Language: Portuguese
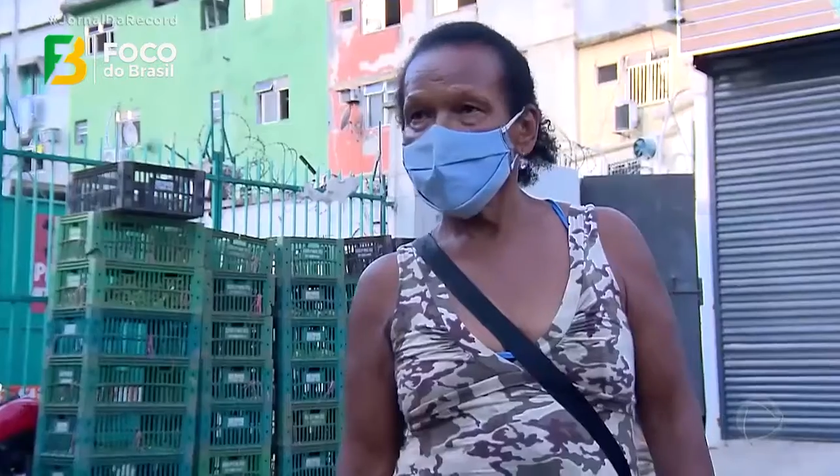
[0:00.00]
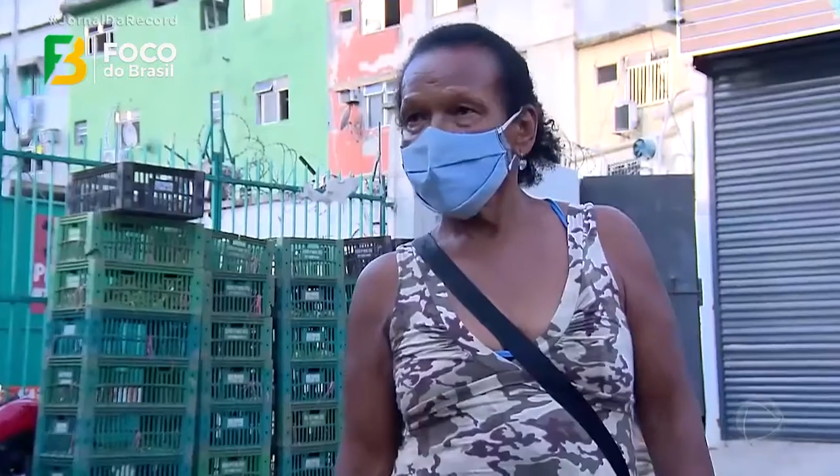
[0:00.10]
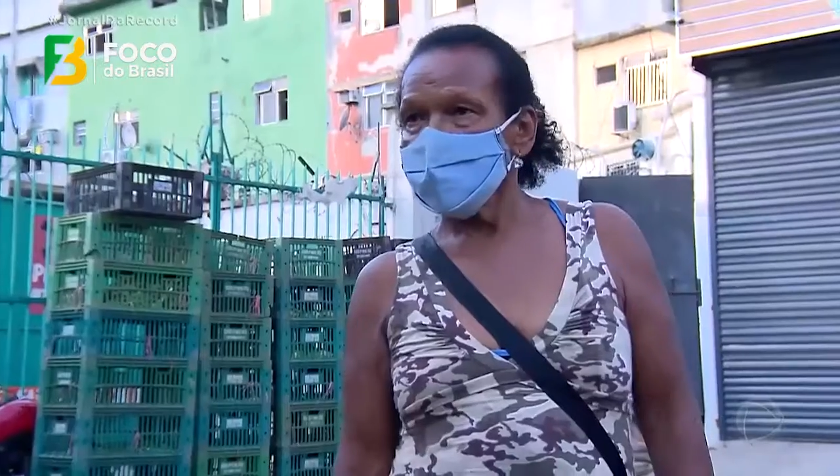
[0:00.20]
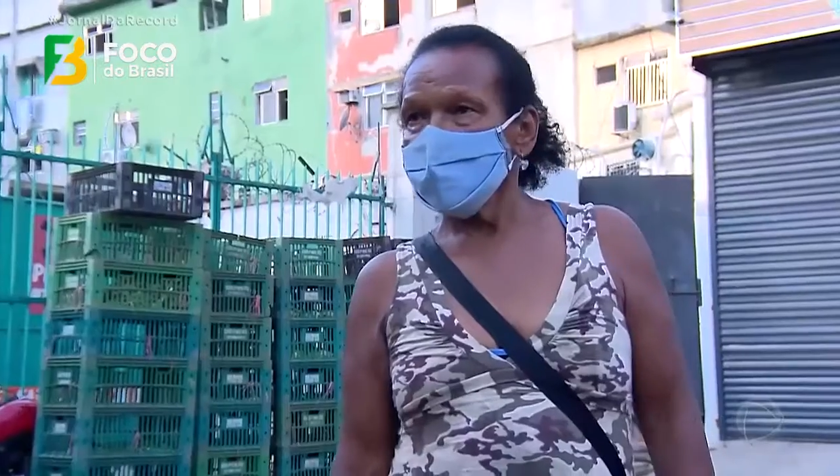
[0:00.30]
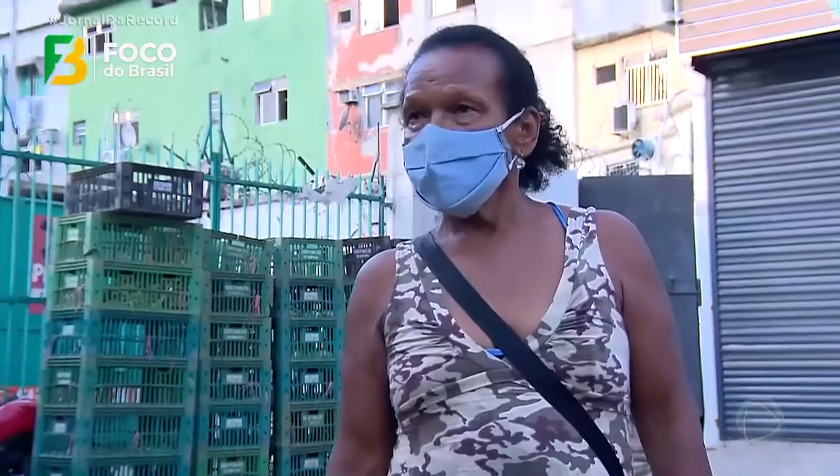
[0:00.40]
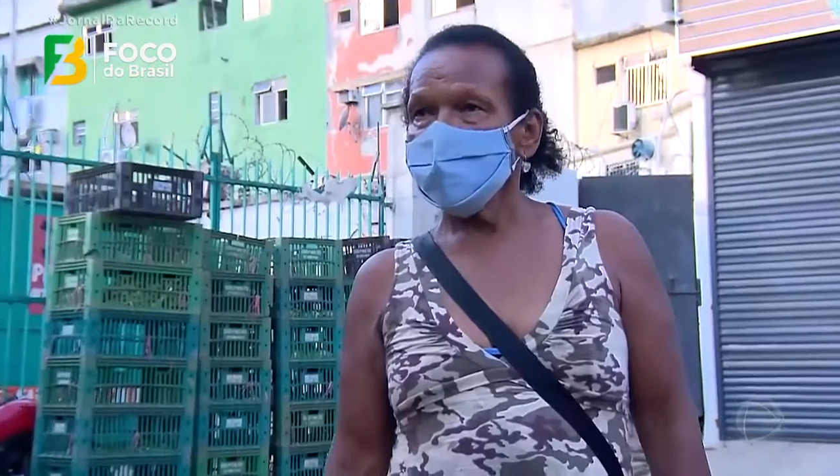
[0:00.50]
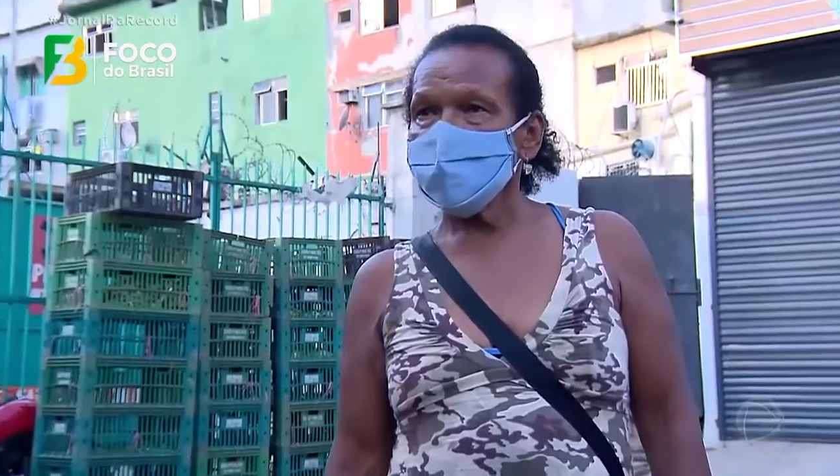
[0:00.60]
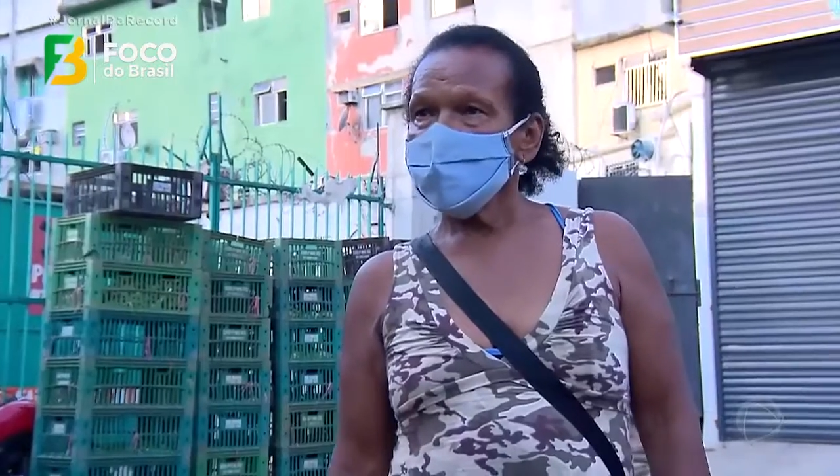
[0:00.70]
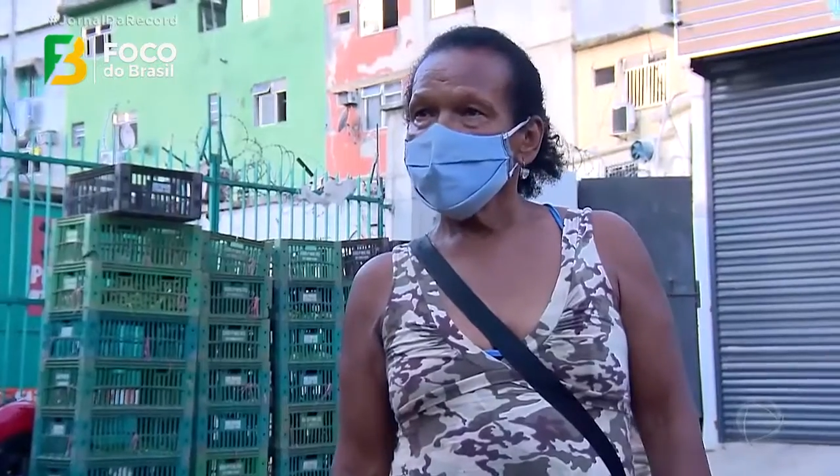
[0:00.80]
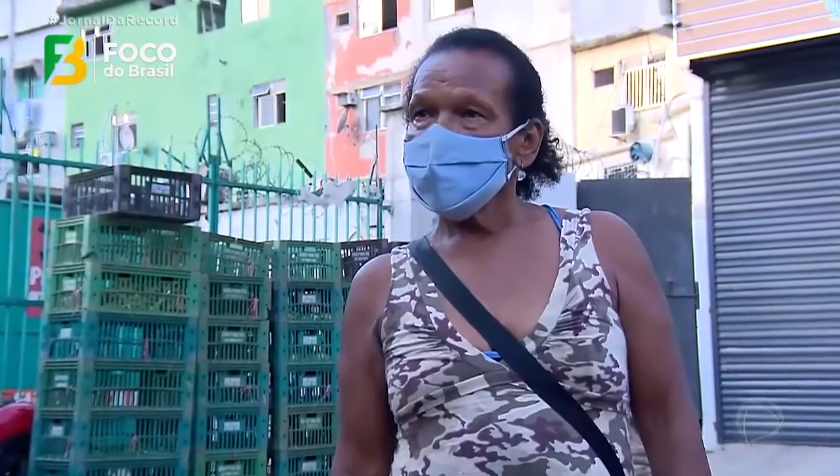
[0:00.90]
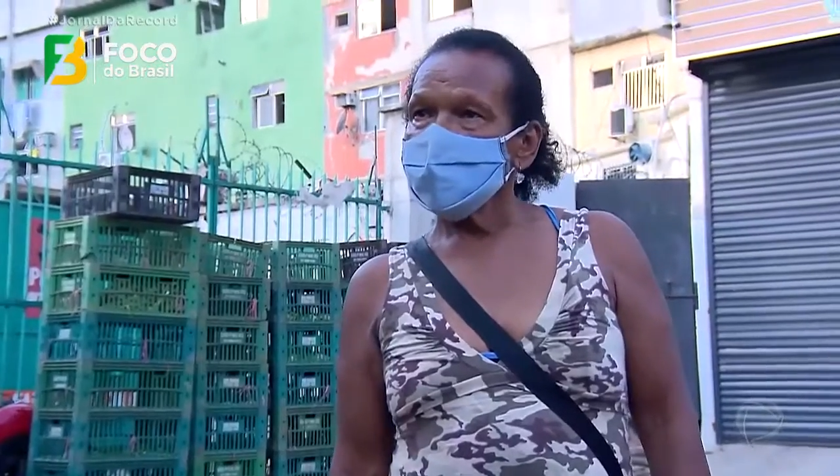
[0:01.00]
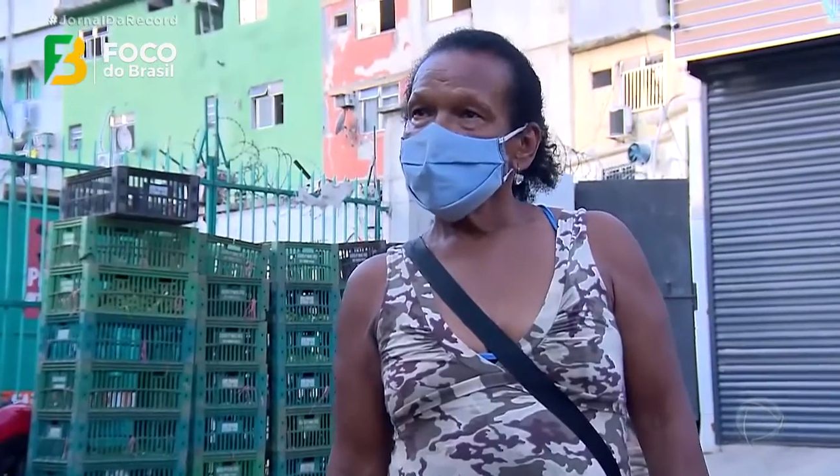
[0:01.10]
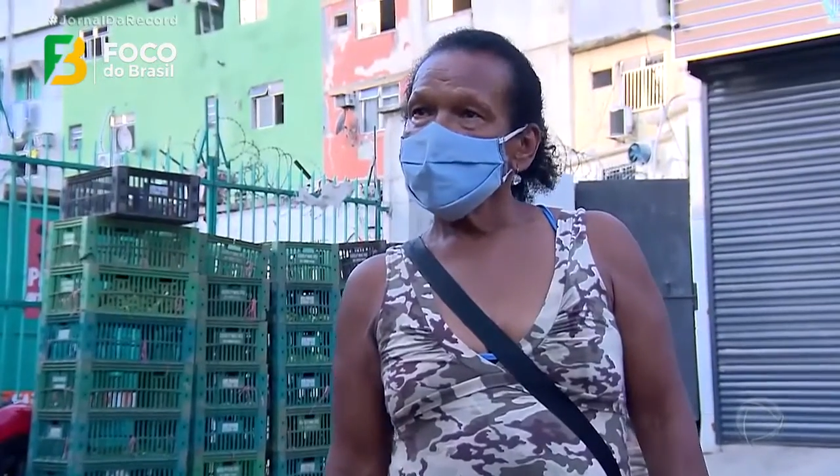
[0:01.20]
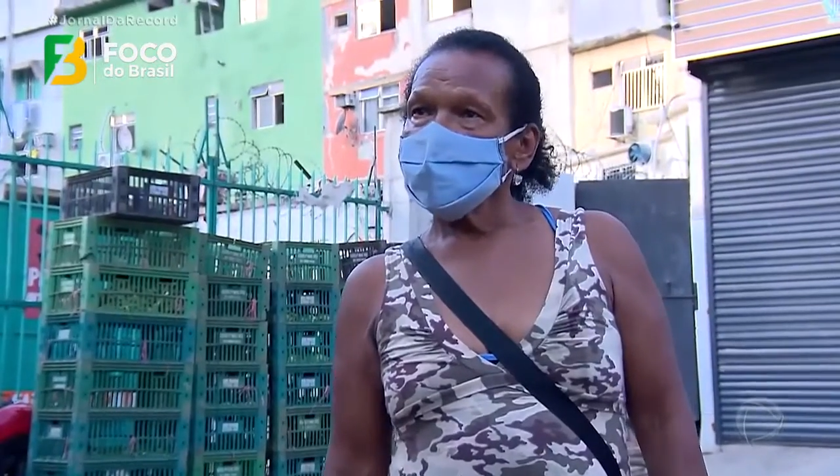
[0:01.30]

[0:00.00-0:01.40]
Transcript: se mantém e tenta